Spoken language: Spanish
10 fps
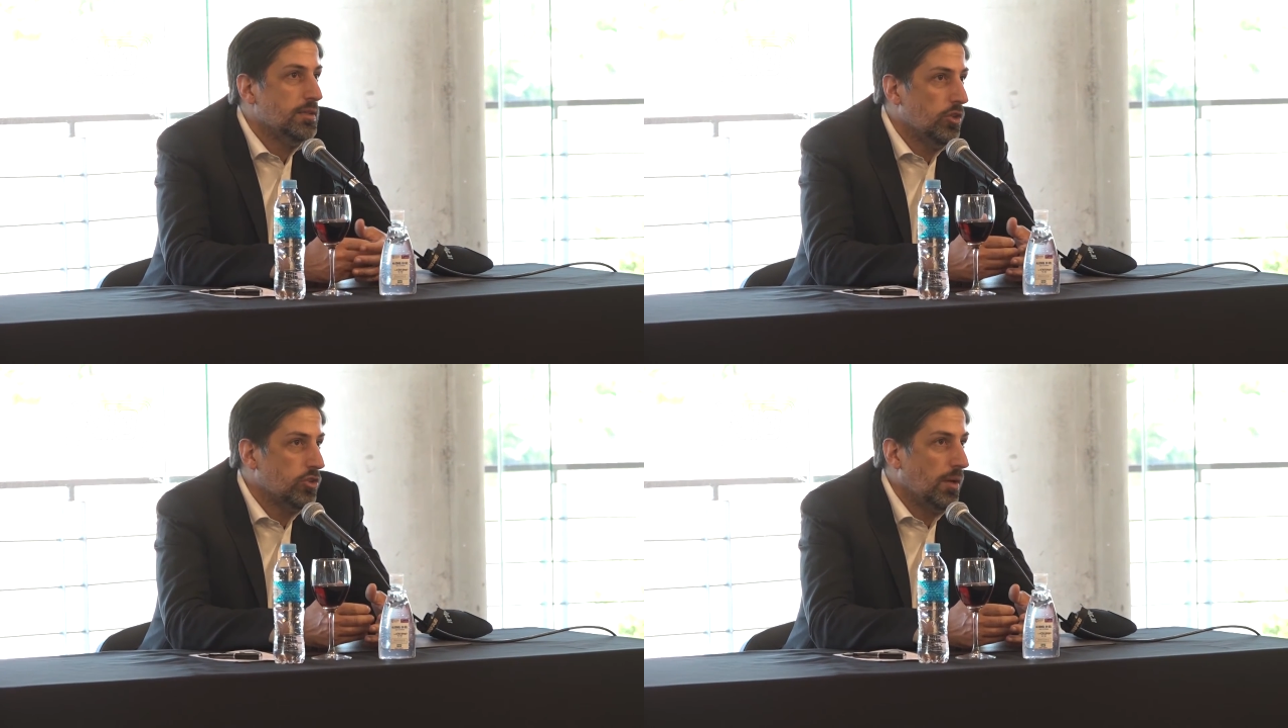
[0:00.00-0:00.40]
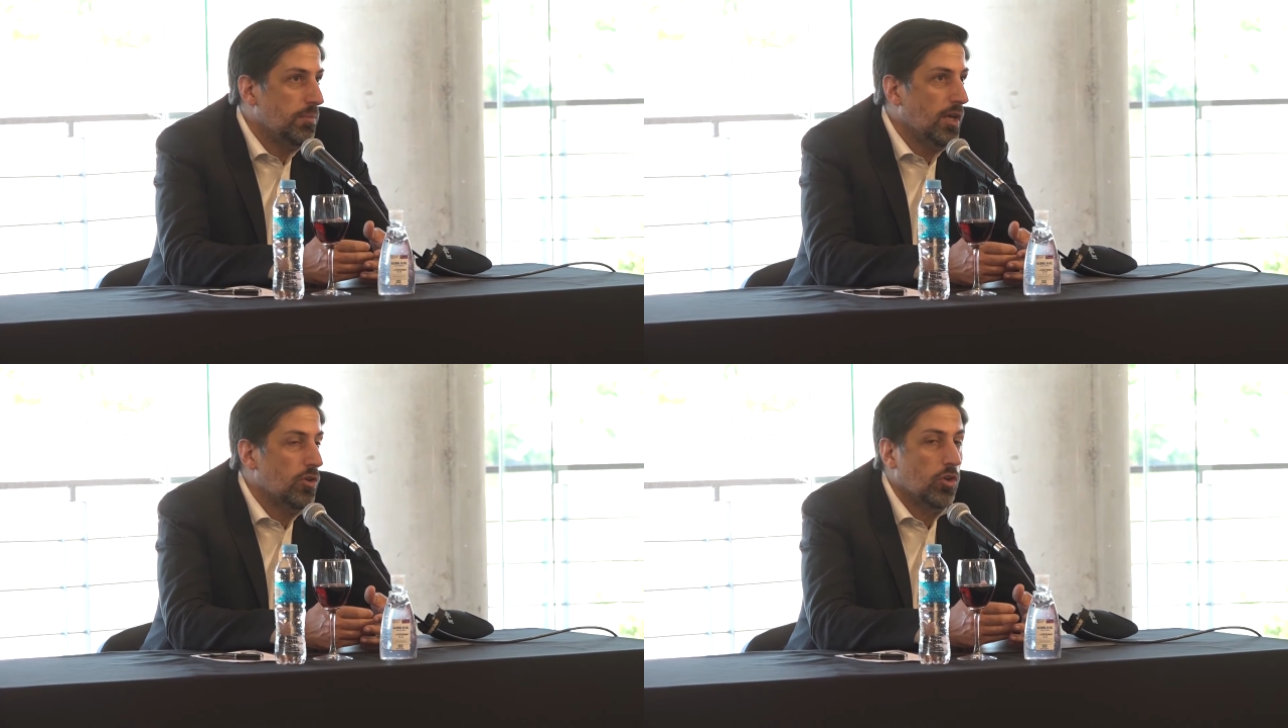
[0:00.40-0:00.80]
sino
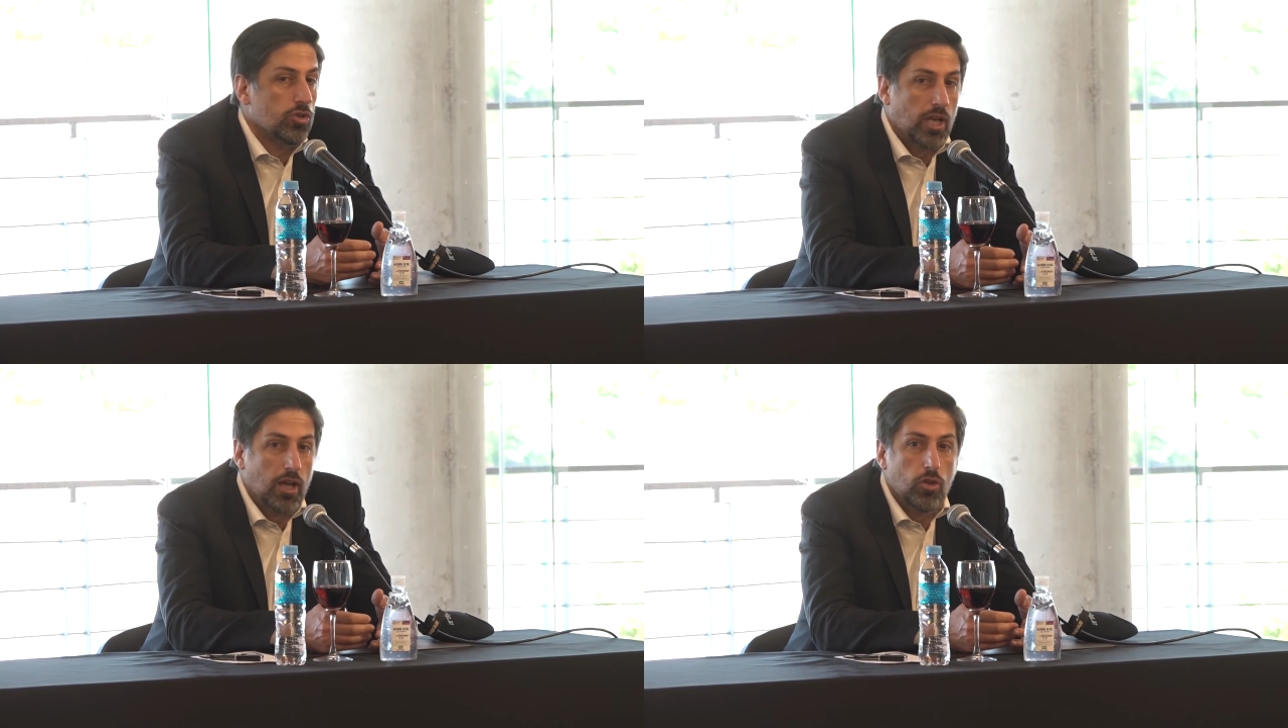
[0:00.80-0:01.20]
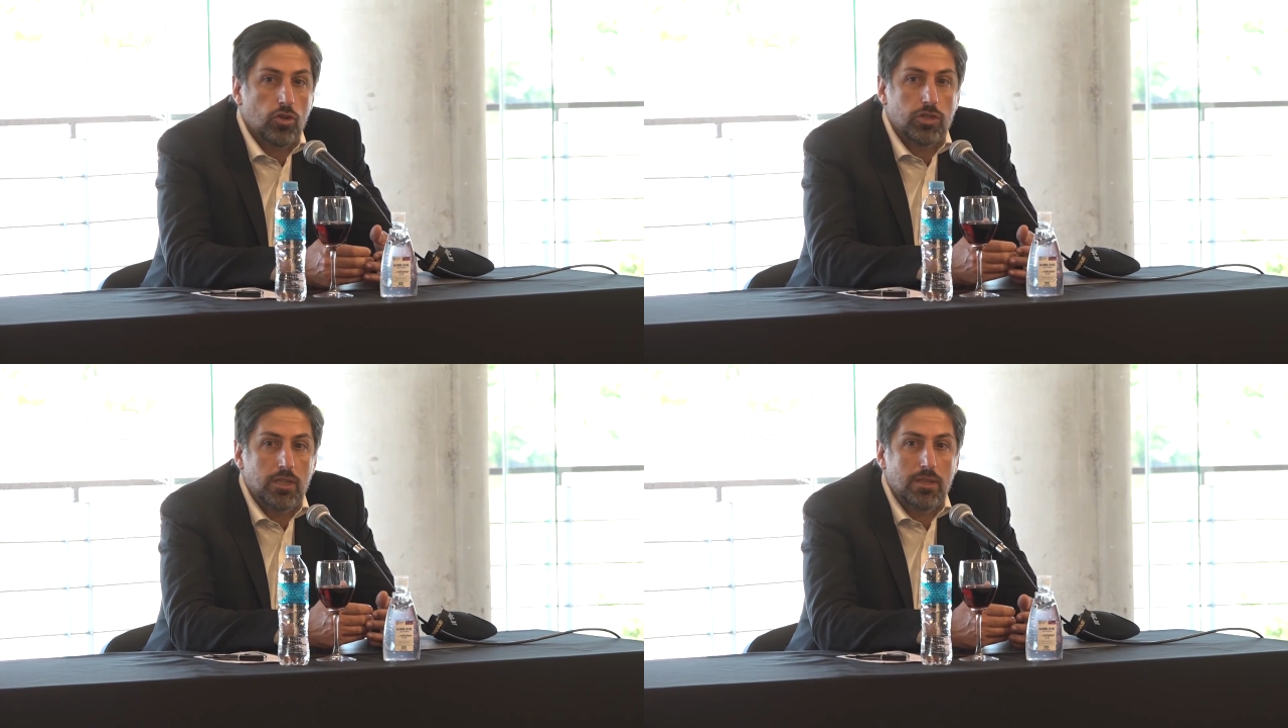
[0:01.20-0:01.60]
también otras
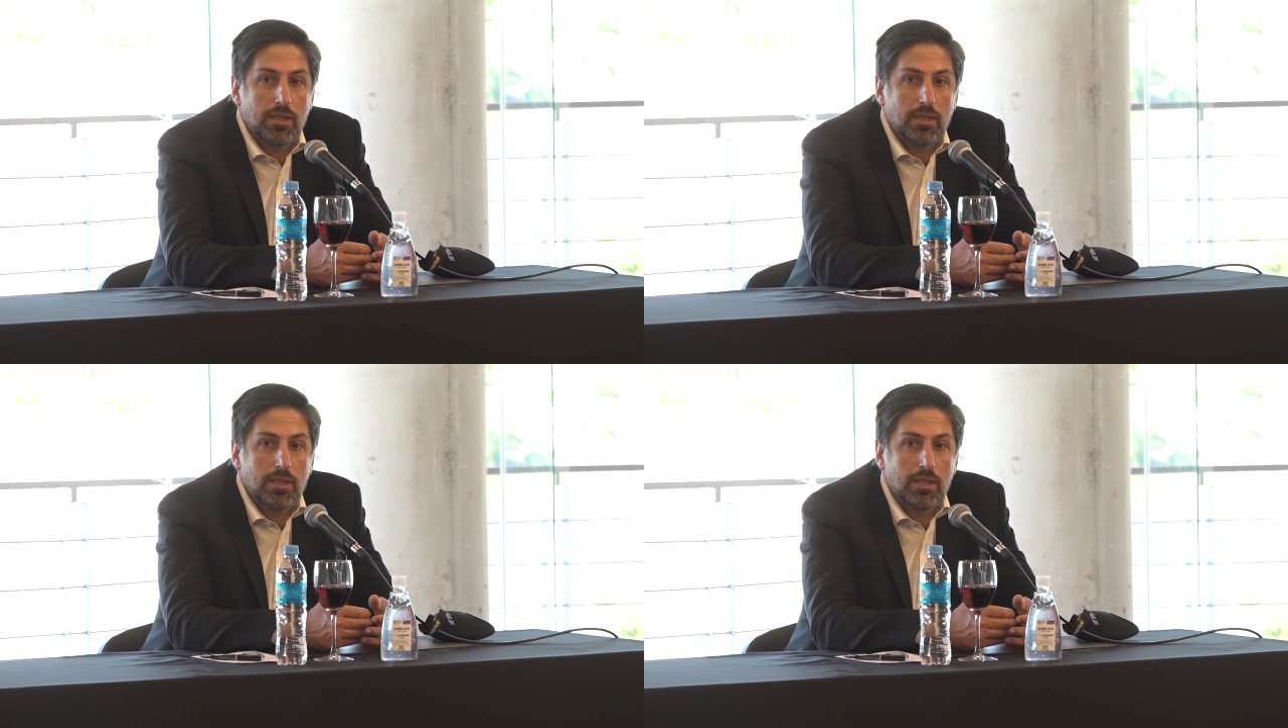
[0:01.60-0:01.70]
dosis,